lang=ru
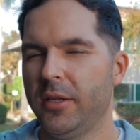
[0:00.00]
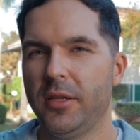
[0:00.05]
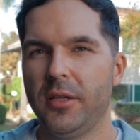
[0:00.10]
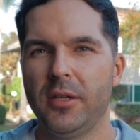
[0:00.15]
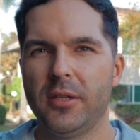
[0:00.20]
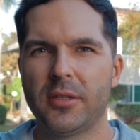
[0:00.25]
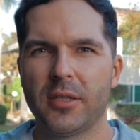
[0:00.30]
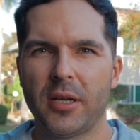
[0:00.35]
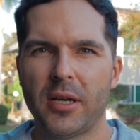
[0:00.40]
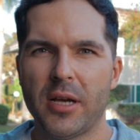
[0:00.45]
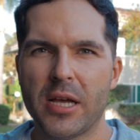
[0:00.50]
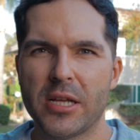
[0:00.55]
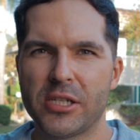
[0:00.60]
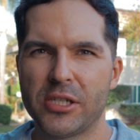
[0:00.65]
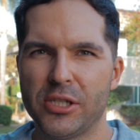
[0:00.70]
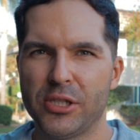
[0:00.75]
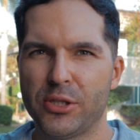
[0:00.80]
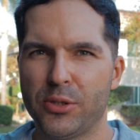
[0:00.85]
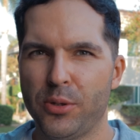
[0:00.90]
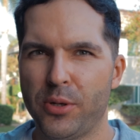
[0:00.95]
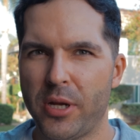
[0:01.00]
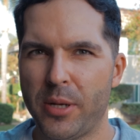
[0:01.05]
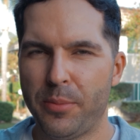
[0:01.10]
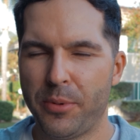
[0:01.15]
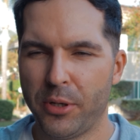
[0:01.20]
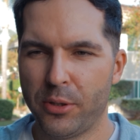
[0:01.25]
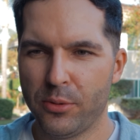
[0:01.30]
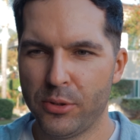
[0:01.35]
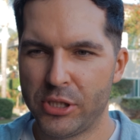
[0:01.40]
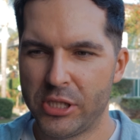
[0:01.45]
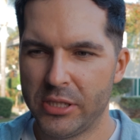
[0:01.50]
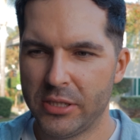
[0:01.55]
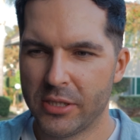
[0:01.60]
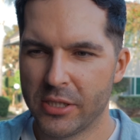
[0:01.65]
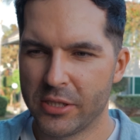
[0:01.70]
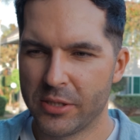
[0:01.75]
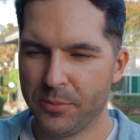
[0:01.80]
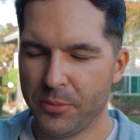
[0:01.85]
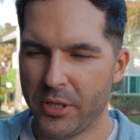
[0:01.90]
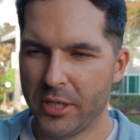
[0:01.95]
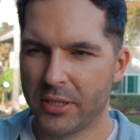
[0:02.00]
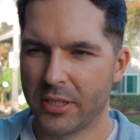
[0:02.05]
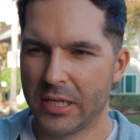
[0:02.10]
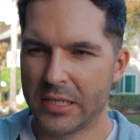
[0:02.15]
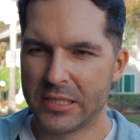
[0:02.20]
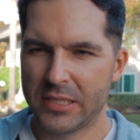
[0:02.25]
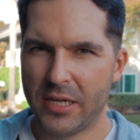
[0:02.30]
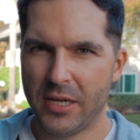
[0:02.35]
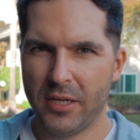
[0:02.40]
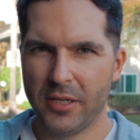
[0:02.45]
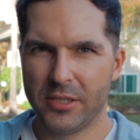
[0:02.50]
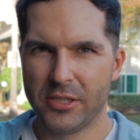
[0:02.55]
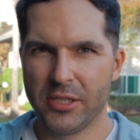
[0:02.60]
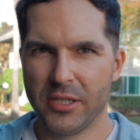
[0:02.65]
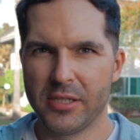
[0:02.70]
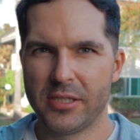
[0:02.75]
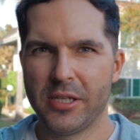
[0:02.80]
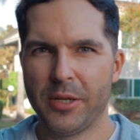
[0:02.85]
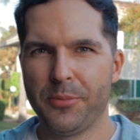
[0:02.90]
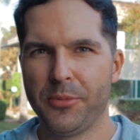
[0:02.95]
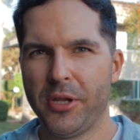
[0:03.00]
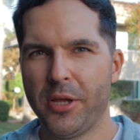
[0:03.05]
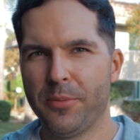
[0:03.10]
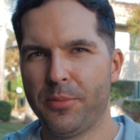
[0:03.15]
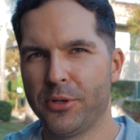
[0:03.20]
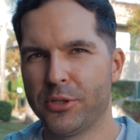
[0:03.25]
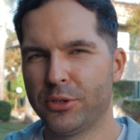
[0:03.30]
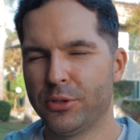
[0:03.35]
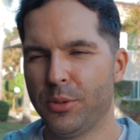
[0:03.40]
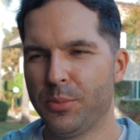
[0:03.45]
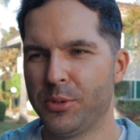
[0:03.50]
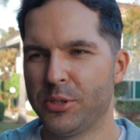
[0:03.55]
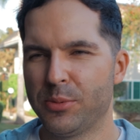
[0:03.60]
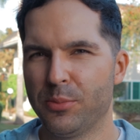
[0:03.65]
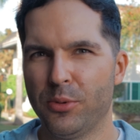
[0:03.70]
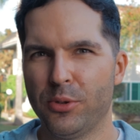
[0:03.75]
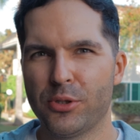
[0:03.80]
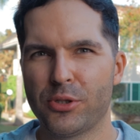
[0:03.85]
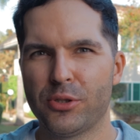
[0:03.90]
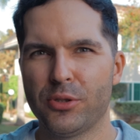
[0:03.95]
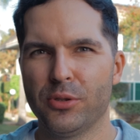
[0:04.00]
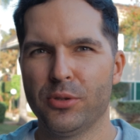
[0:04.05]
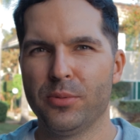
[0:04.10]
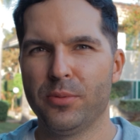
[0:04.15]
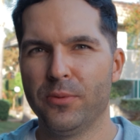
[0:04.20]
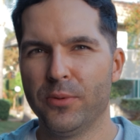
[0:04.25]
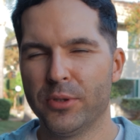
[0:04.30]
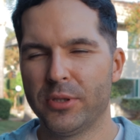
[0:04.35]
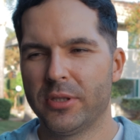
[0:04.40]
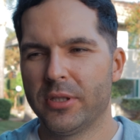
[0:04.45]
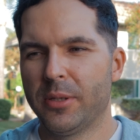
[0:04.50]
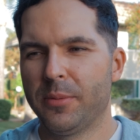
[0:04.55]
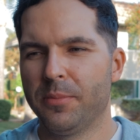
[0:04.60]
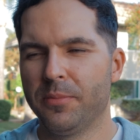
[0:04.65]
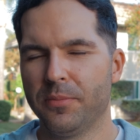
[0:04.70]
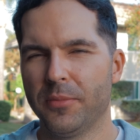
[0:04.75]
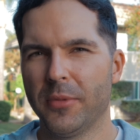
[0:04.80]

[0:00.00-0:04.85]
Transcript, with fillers: И такая же история приключилась. Мне отказали, через 7 дней пришло письмо, что вот там